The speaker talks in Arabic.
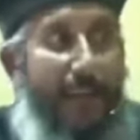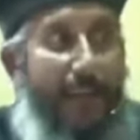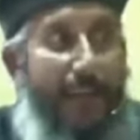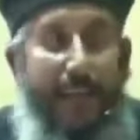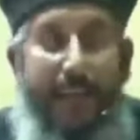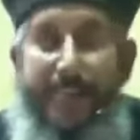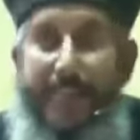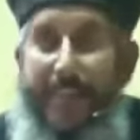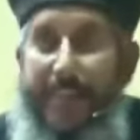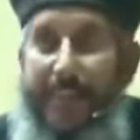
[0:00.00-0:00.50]

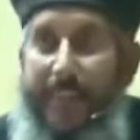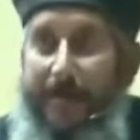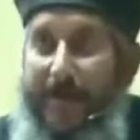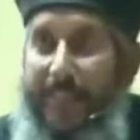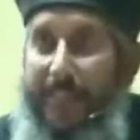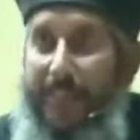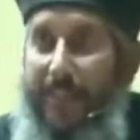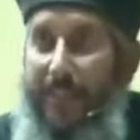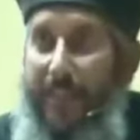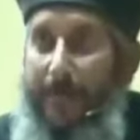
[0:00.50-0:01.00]
الكنيسة دي
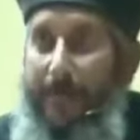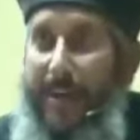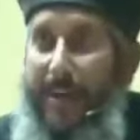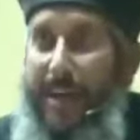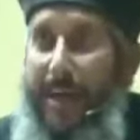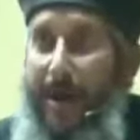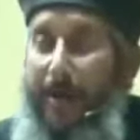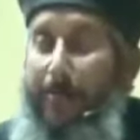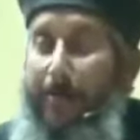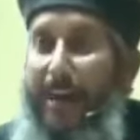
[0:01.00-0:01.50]
بيت
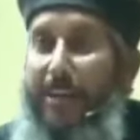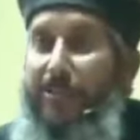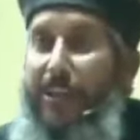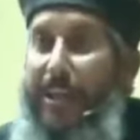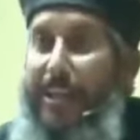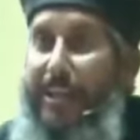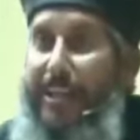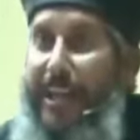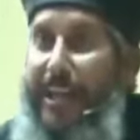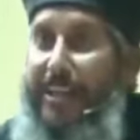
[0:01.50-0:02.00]
ربنا امال
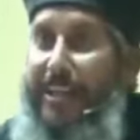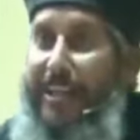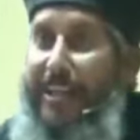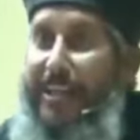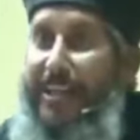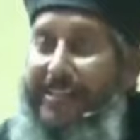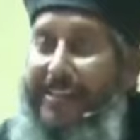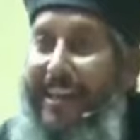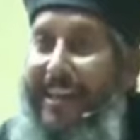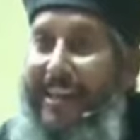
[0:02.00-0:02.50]
جايين
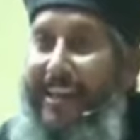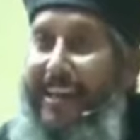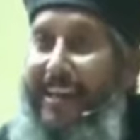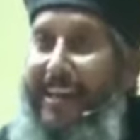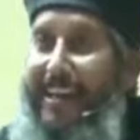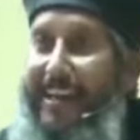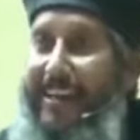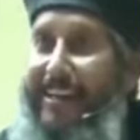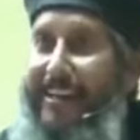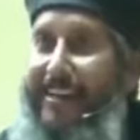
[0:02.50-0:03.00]
الكنيسة
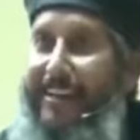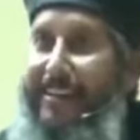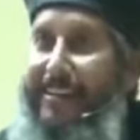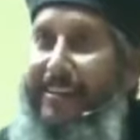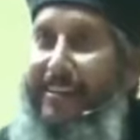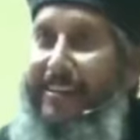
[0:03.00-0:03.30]
ليه